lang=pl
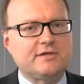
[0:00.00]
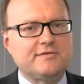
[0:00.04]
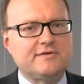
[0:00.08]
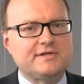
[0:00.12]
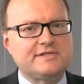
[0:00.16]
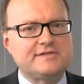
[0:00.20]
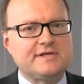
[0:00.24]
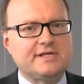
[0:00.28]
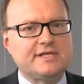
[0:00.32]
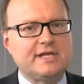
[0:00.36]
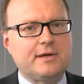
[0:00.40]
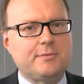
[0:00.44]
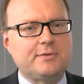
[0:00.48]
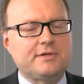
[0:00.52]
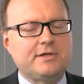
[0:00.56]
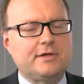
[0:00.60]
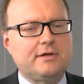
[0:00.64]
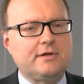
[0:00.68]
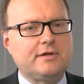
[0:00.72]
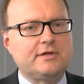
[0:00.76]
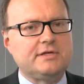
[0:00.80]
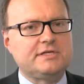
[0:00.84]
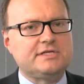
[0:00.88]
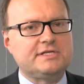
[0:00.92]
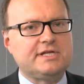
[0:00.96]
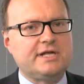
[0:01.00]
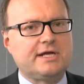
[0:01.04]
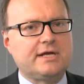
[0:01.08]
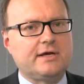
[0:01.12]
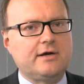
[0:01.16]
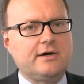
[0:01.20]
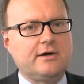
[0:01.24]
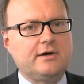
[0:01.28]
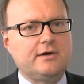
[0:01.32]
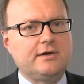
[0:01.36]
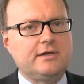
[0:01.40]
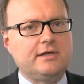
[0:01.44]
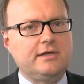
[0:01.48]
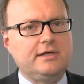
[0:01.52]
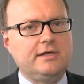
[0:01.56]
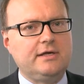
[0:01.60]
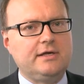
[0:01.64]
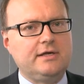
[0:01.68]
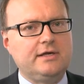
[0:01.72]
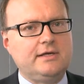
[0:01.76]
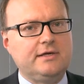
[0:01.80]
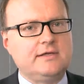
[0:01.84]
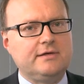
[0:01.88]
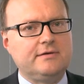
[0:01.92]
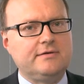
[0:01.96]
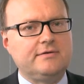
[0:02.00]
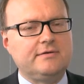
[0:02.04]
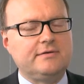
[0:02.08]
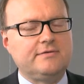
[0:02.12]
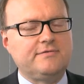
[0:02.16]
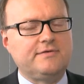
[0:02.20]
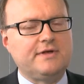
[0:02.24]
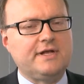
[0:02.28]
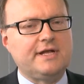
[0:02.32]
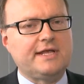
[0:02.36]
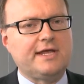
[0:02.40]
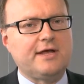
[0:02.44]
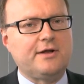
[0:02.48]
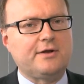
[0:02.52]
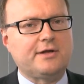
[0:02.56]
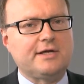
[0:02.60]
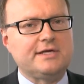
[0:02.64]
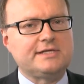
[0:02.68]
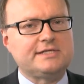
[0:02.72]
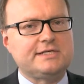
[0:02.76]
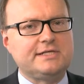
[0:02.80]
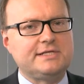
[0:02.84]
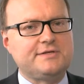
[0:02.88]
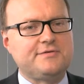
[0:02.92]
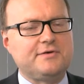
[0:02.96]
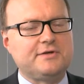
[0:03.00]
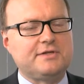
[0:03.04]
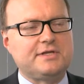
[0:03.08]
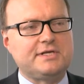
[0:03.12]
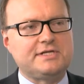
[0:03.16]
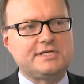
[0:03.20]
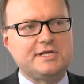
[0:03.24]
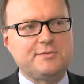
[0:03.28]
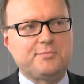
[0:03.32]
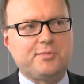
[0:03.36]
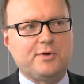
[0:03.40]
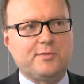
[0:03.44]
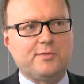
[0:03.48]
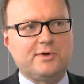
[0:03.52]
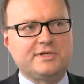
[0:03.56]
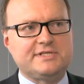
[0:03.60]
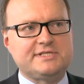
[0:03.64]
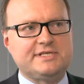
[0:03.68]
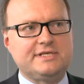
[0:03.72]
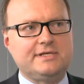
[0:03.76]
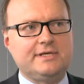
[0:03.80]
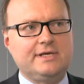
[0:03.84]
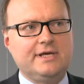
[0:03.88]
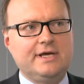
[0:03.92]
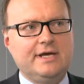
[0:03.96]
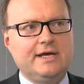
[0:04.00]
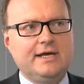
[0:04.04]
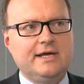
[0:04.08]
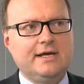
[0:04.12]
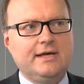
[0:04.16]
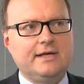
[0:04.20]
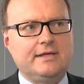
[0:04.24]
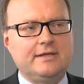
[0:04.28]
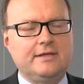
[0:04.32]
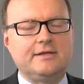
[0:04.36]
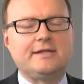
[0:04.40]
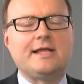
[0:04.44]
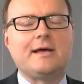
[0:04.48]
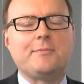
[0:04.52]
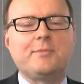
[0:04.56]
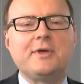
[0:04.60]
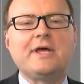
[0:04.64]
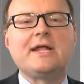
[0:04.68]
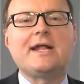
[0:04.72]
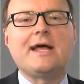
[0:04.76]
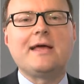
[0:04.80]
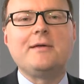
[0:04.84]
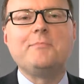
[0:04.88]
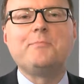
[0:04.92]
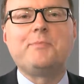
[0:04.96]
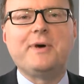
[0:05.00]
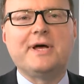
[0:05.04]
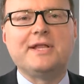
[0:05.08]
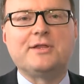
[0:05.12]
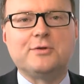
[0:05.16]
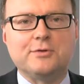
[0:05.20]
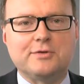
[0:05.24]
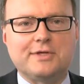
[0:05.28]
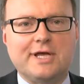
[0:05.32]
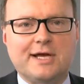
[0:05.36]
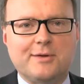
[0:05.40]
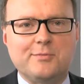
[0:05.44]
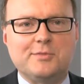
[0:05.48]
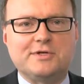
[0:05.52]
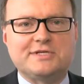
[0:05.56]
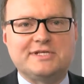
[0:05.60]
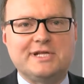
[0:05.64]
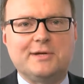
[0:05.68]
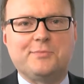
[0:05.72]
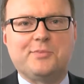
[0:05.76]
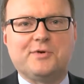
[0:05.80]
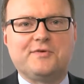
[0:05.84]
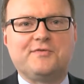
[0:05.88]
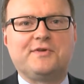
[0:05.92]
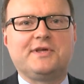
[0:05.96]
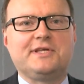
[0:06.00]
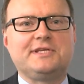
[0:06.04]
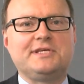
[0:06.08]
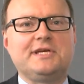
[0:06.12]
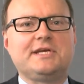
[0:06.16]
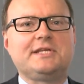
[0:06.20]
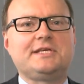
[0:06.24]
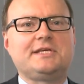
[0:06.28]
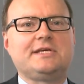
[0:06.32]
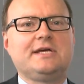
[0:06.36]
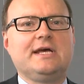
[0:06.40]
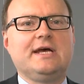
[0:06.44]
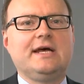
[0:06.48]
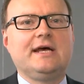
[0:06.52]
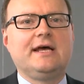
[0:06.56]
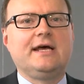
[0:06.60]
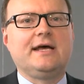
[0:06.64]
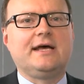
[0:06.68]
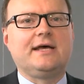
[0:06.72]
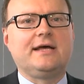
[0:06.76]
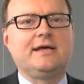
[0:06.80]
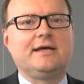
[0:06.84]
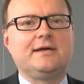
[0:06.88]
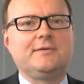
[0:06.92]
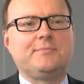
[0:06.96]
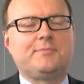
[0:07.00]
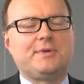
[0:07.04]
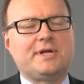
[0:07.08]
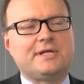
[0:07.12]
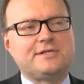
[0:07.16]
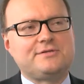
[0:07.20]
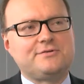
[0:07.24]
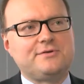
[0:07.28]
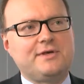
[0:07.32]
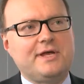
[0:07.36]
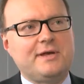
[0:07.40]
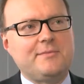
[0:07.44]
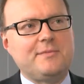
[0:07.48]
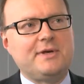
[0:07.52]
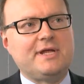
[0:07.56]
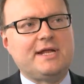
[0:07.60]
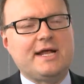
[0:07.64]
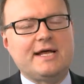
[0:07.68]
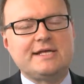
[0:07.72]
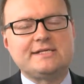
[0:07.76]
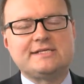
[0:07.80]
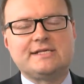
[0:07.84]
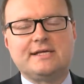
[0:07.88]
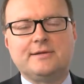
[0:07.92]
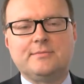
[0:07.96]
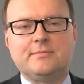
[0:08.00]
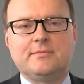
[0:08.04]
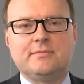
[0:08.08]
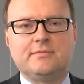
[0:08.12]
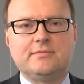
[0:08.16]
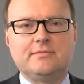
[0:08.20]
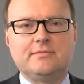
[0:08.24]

Towarzystwa Diabetologicznego i Wielkiej Orkiestry Świątecznej Pomocy no, nabiera impetu, tak można powiedzieć. E, pracujemy razem